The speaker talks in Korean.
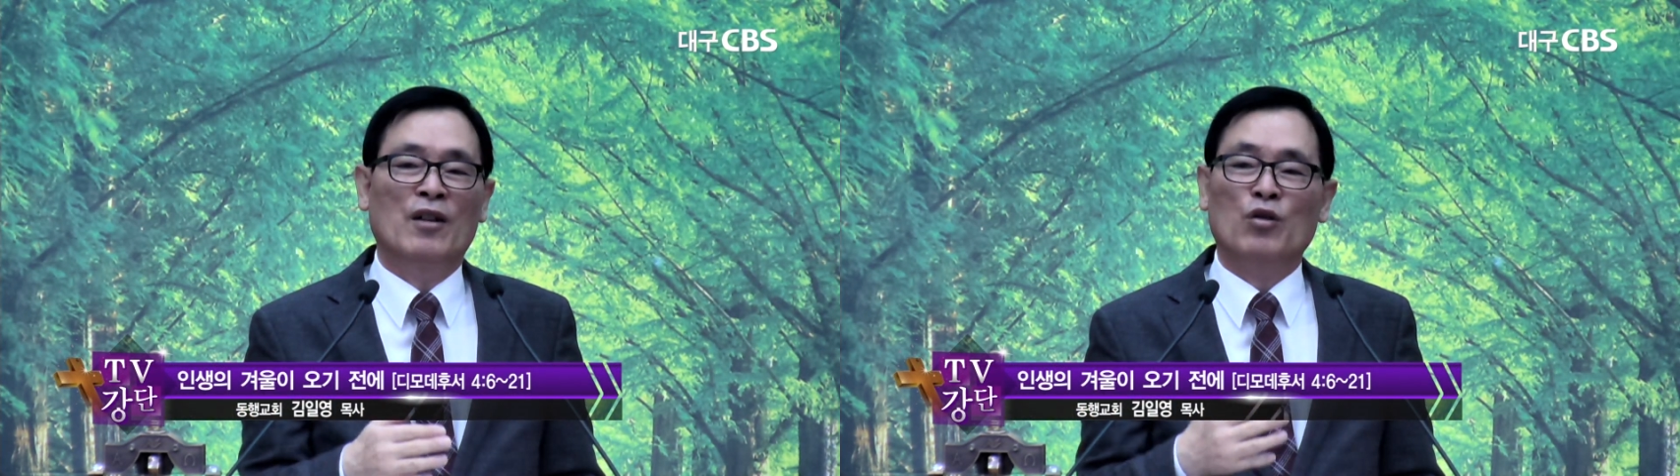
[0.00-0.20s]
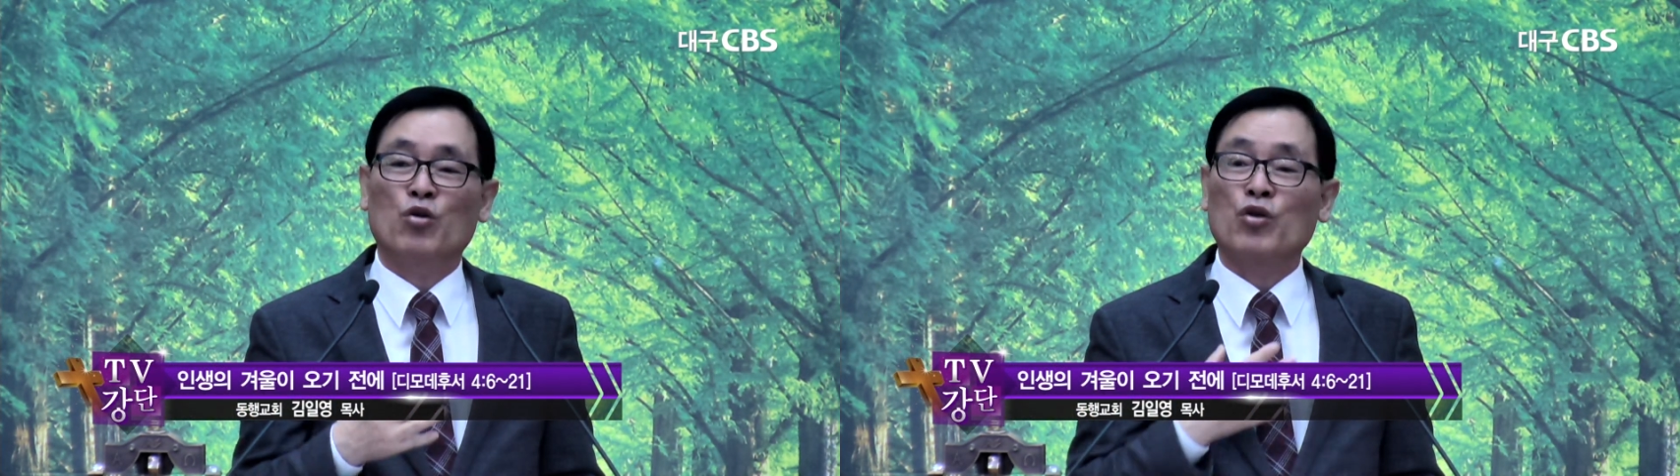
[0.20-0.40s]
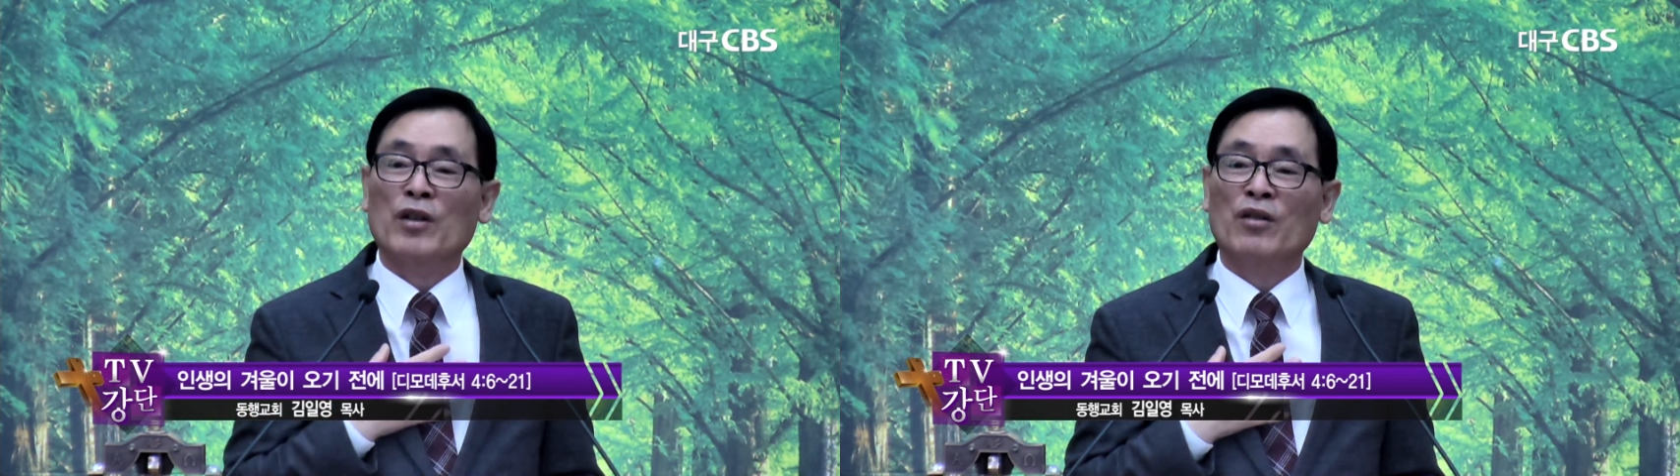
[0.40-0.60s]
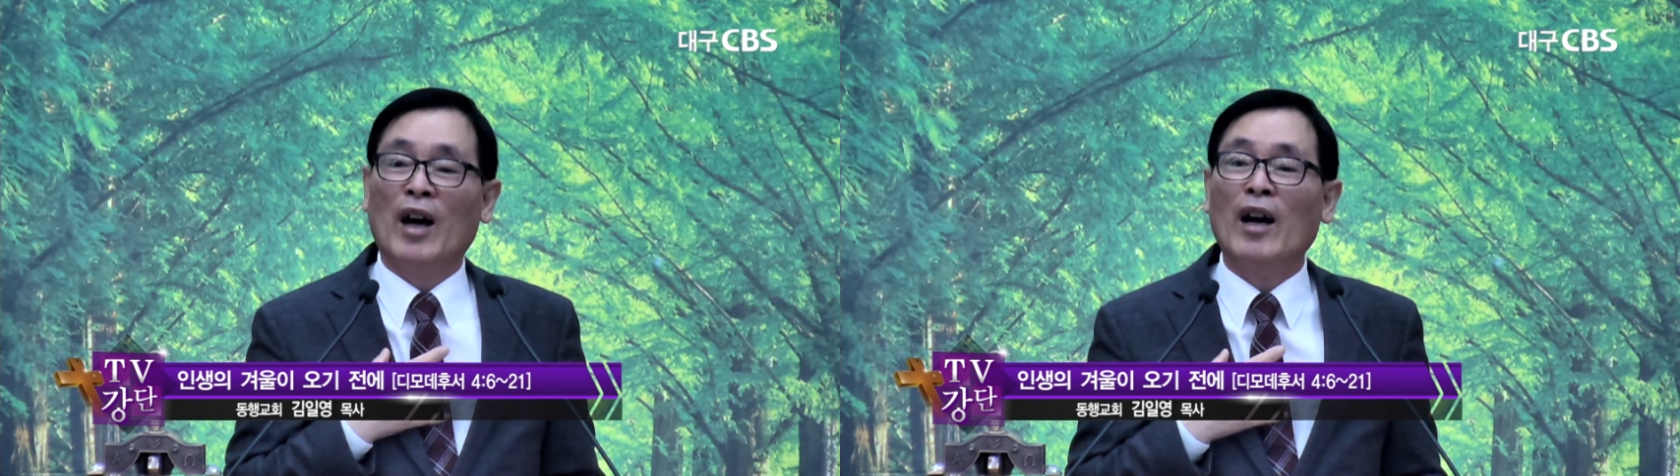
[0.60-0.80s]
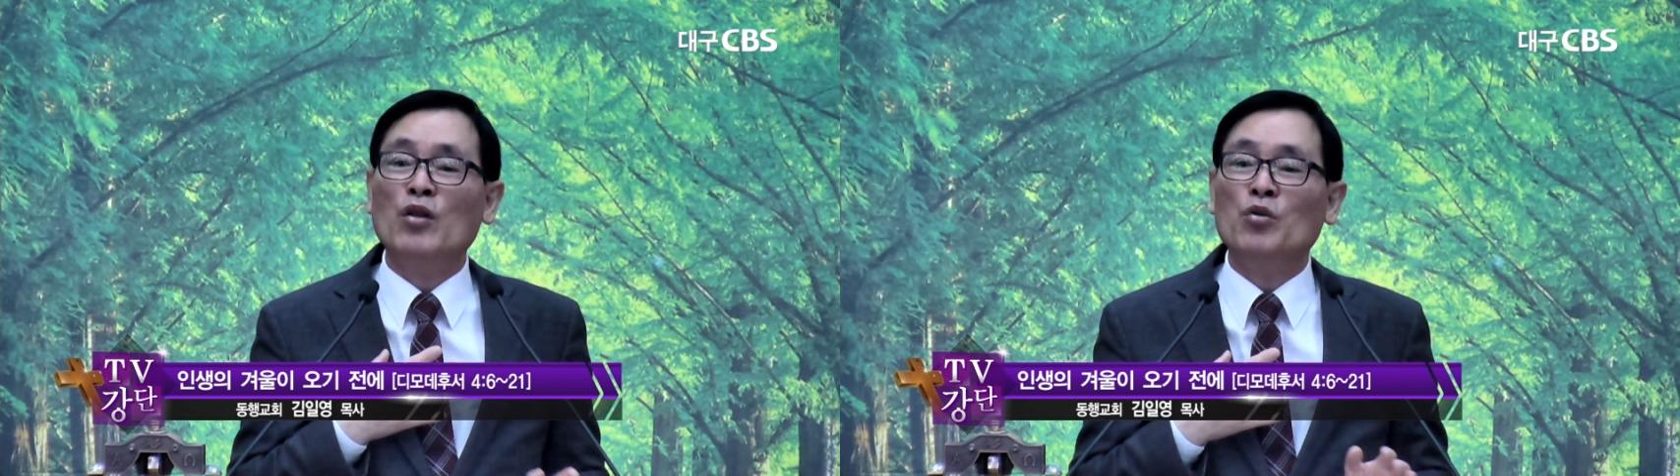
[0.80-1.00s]
주께서
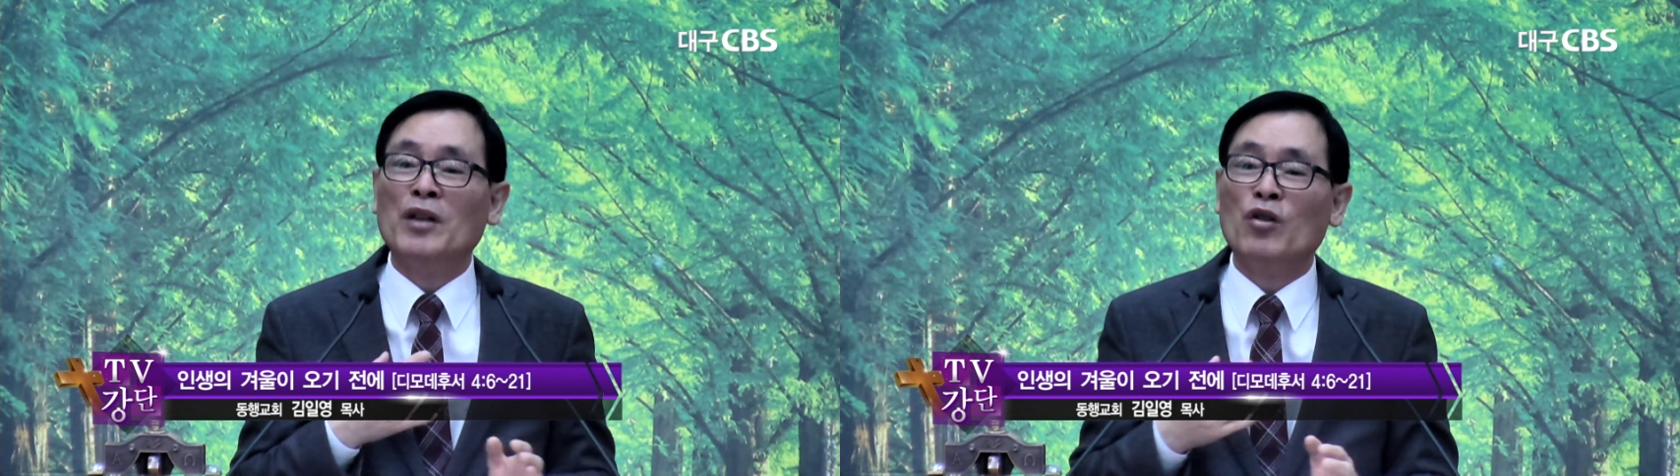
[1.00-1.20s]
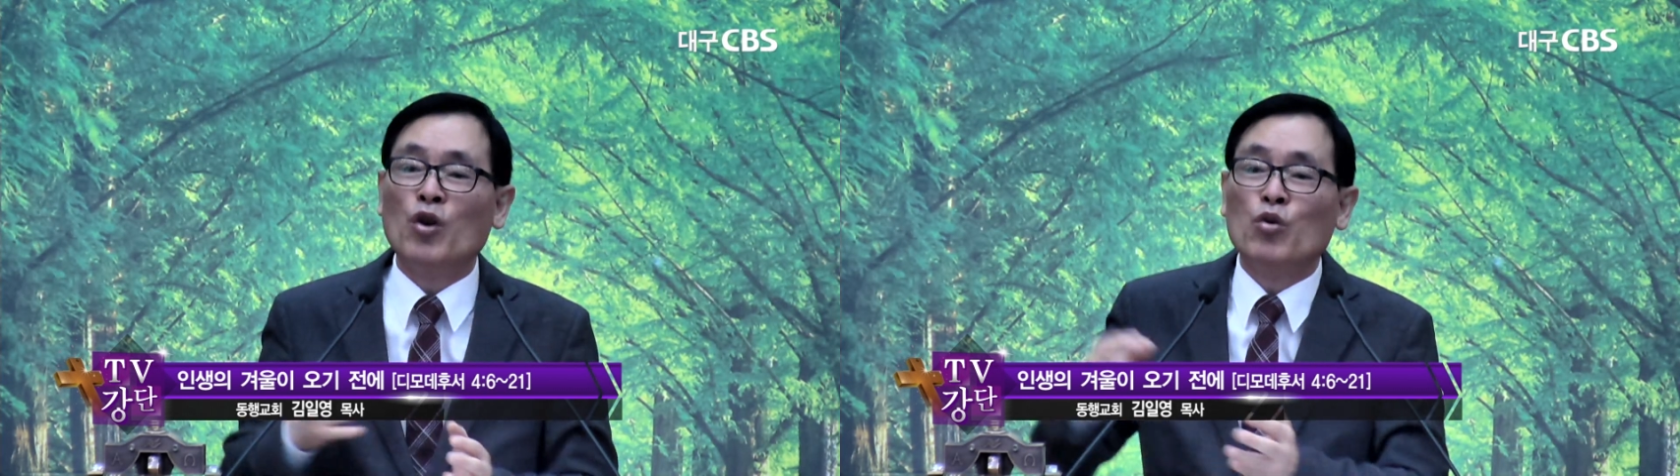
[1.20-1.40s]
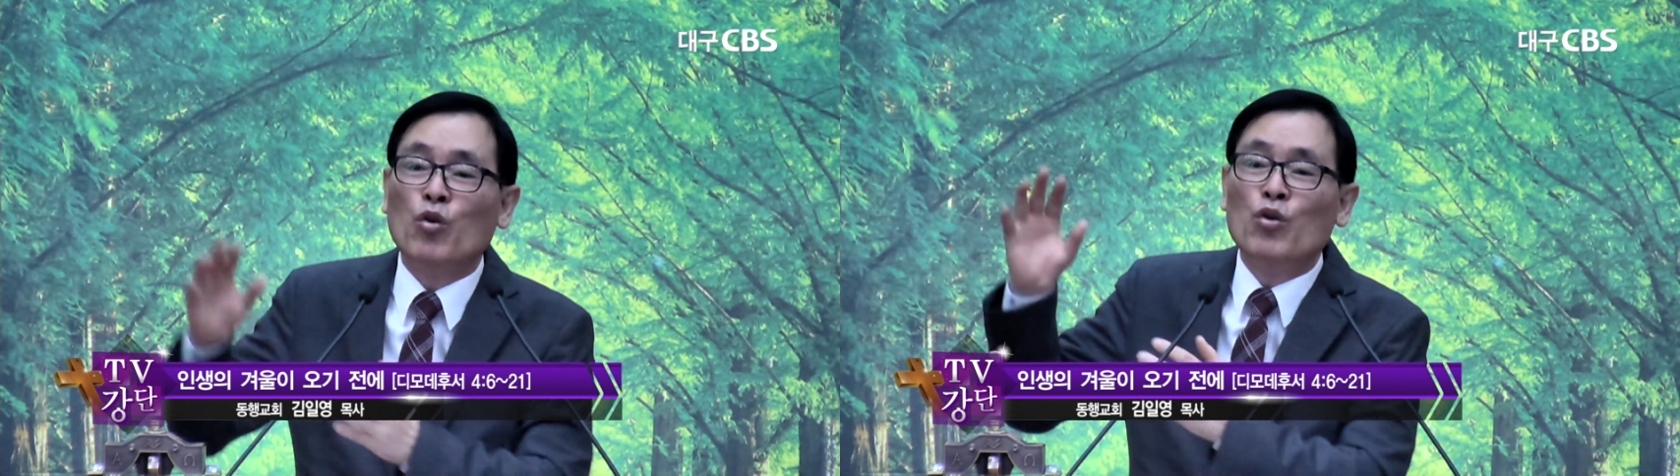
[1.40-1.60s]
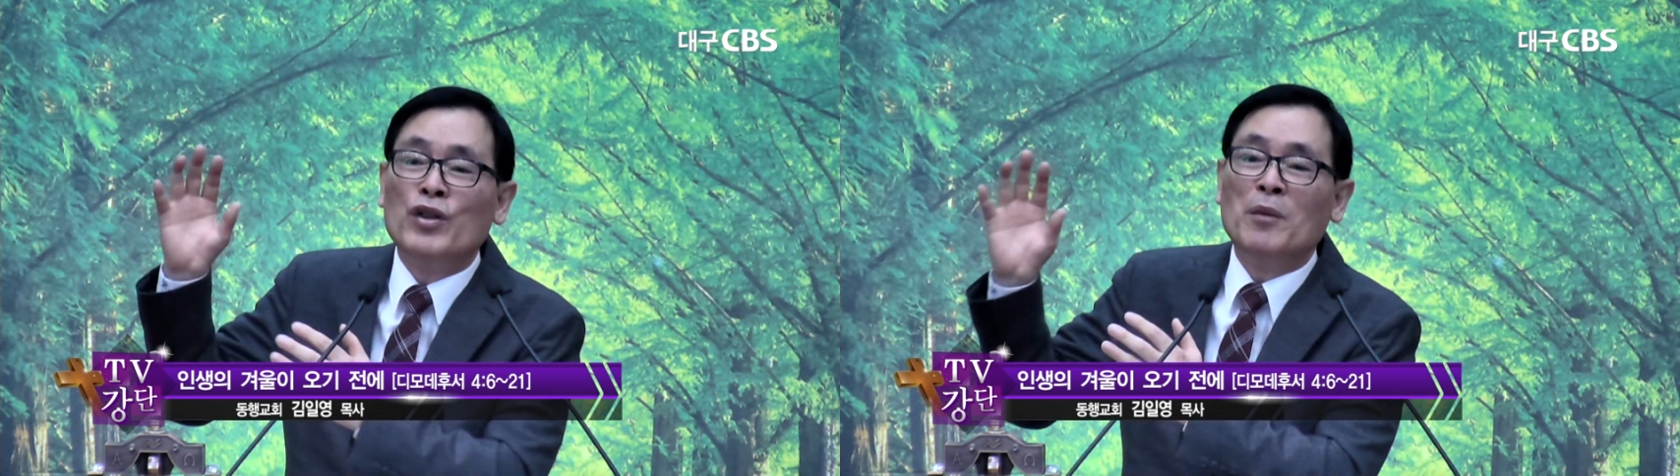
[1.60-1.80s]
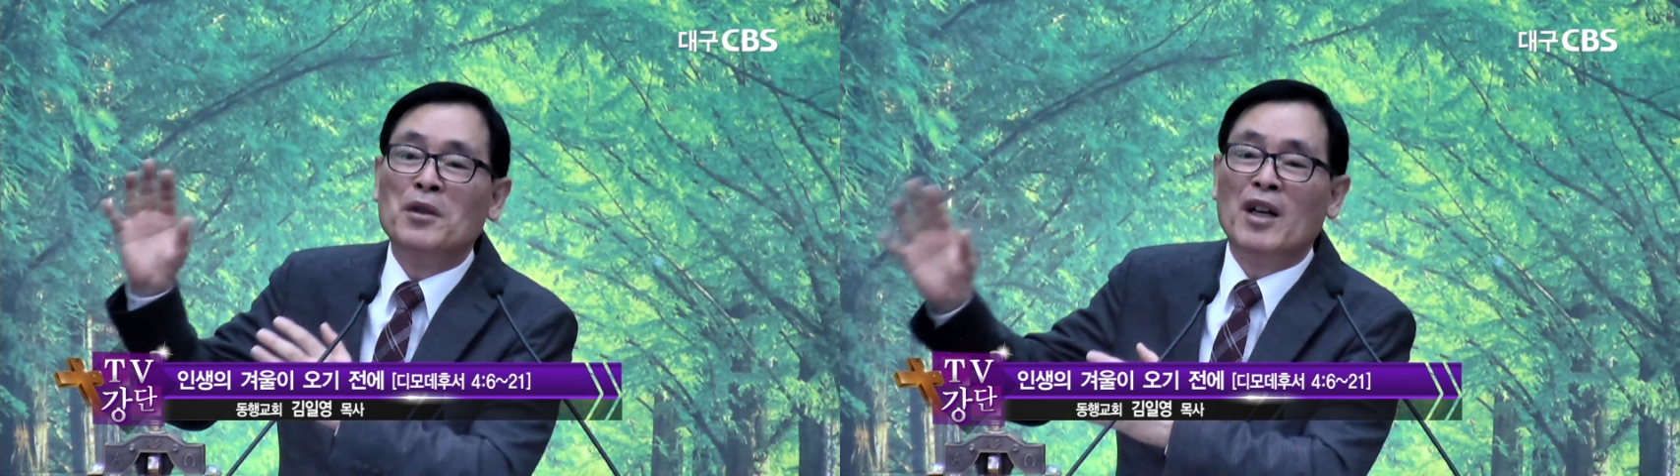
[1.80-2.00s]
나를 위해서 천국을
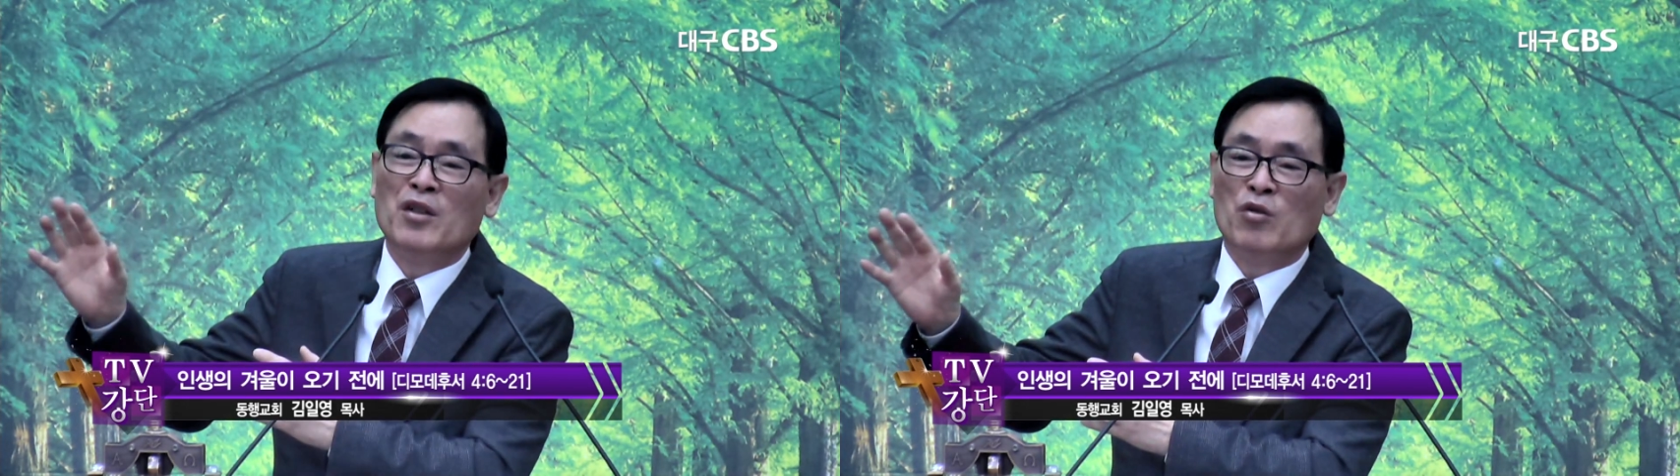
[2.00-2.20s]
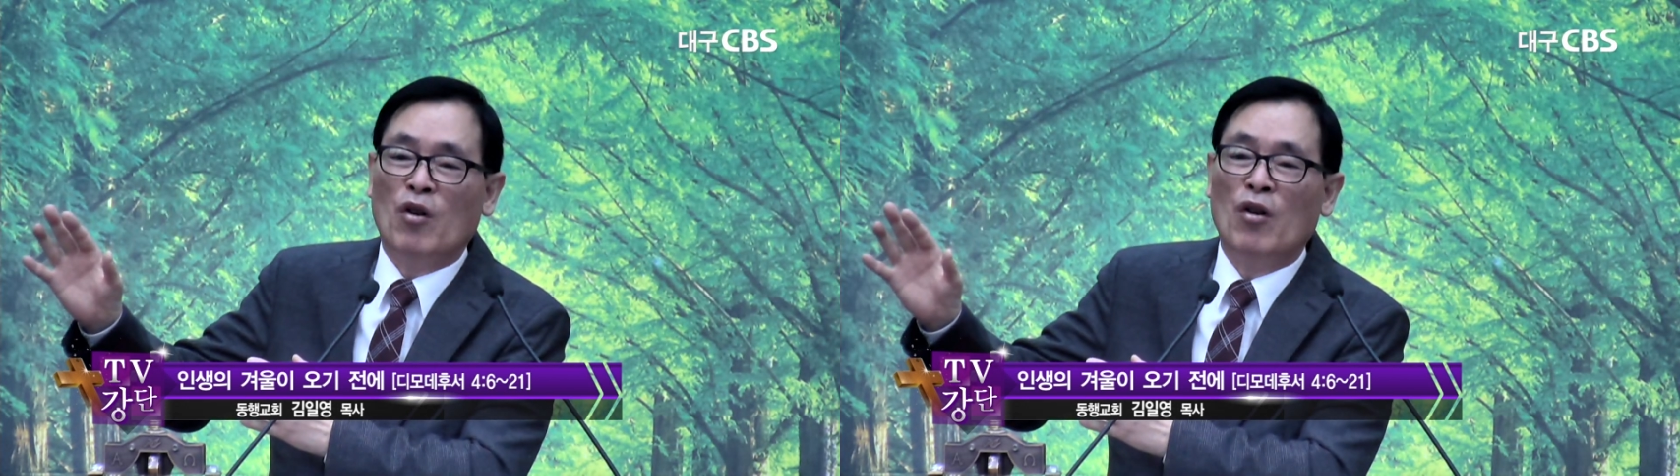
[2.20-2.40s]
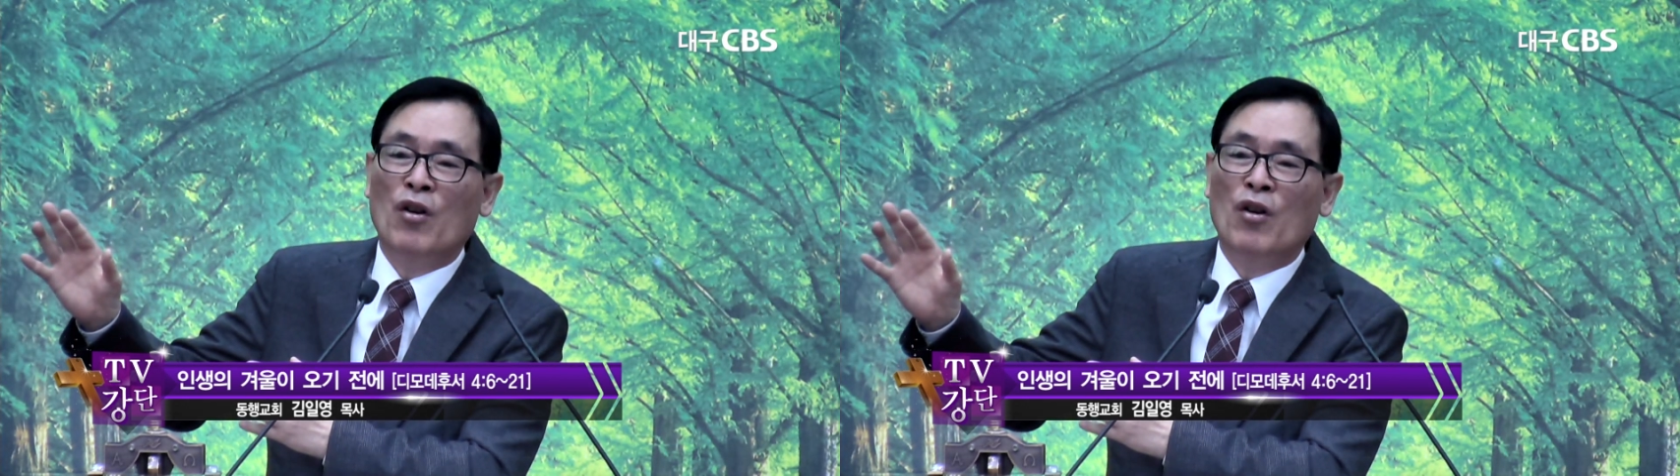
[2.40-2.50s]
예비하시고